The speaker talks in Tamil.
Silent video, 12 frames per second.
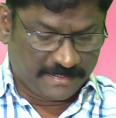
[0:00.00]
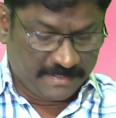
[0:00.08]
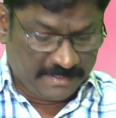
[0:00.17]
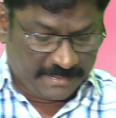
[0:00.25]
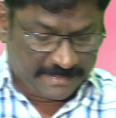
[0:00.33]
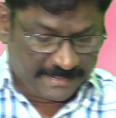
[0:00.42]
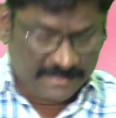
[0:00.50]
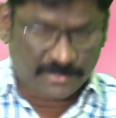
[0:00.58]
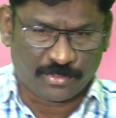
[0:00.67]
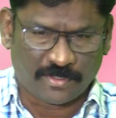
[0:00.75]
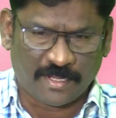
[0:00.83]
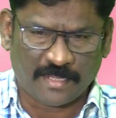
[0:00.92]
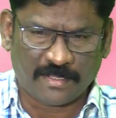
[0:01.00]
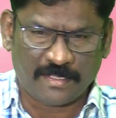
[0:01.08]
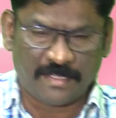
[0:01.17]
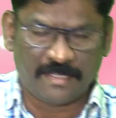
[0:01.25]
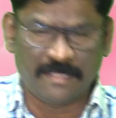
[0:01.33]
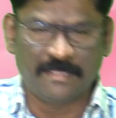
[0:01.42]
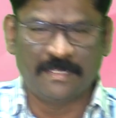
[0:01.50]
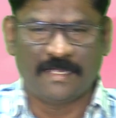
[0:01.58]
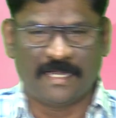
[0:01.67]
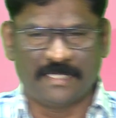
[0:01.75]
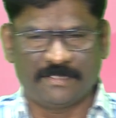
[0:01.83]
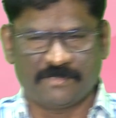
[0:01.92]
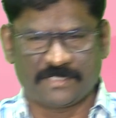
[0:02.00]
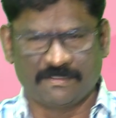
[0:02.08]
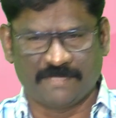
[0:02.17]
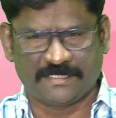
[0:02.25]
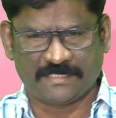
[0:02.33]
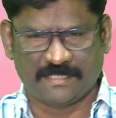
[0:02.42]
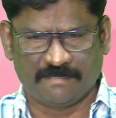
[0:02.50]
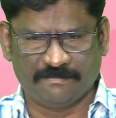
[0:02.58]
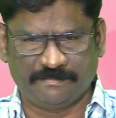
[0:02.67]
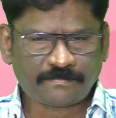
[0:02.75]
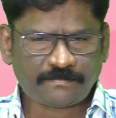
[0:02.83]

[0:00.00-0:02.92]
நின்றுட்டு என்ன சொல்கிறாங்க அடுத்த வசனம் வாசிக்கலாம்